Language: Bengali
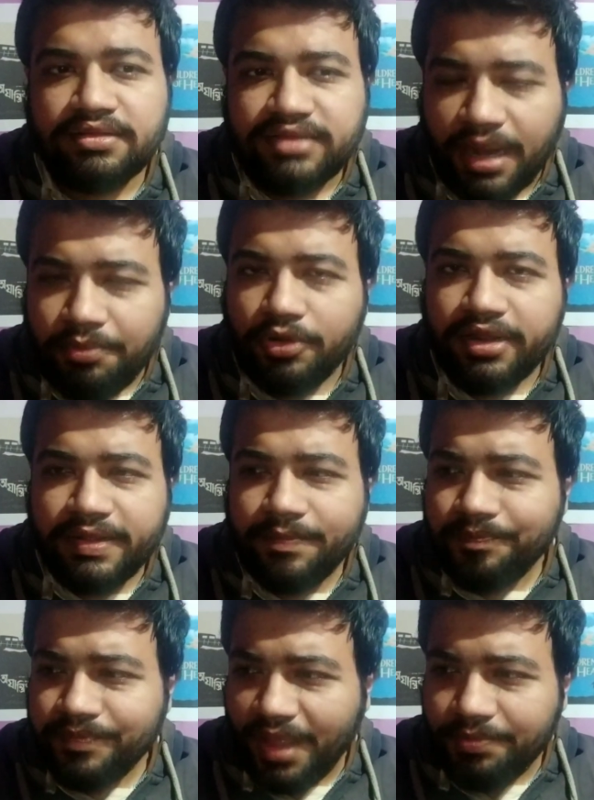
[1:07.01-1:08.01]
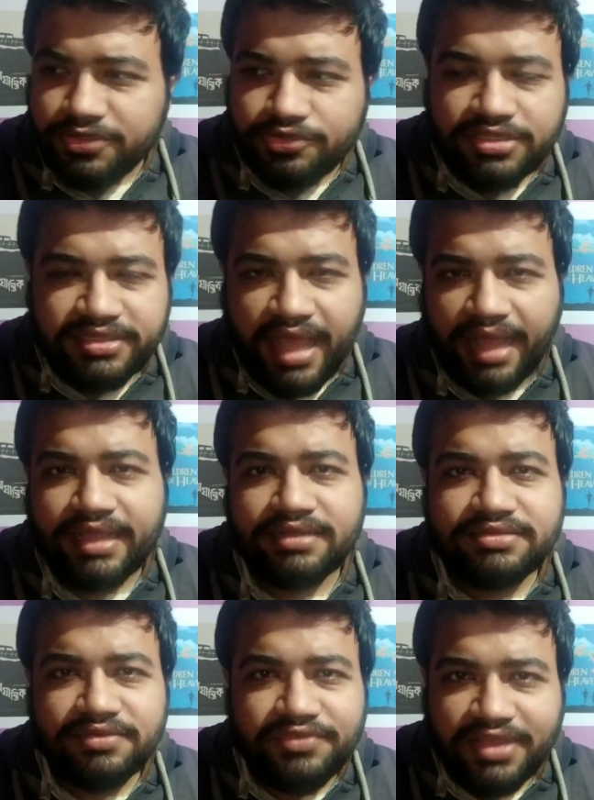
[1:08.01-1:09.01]
তারপরে আপনি যদি দেখেন
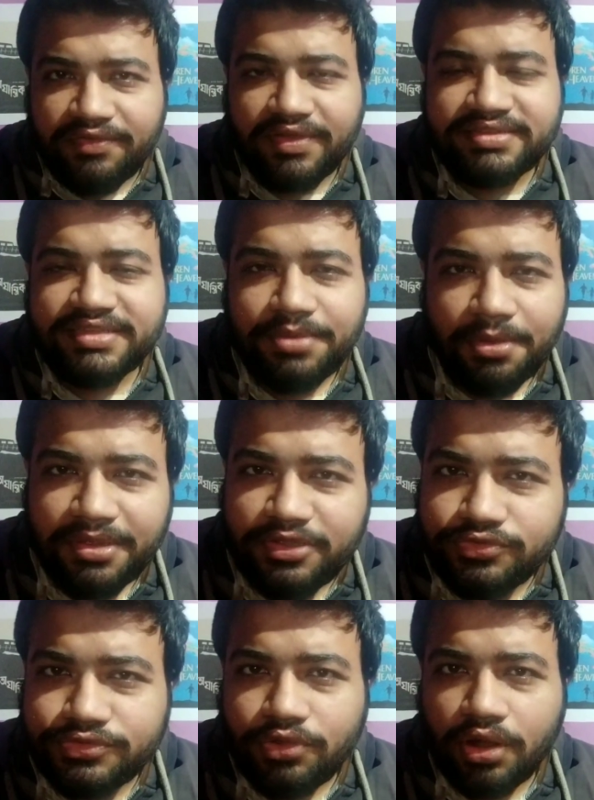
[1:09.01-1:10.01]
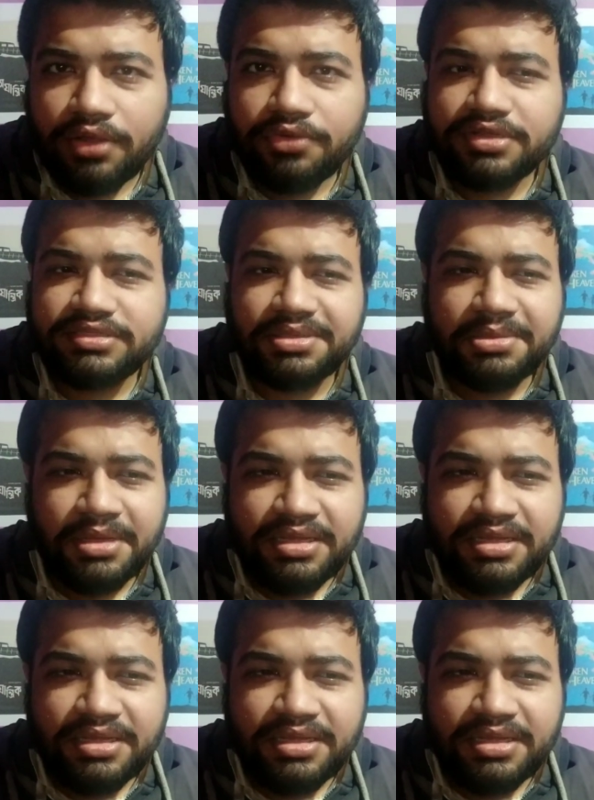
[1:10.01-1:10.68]
যে ভিএফএক্স যেভাবে ইউজ করা হয়েছে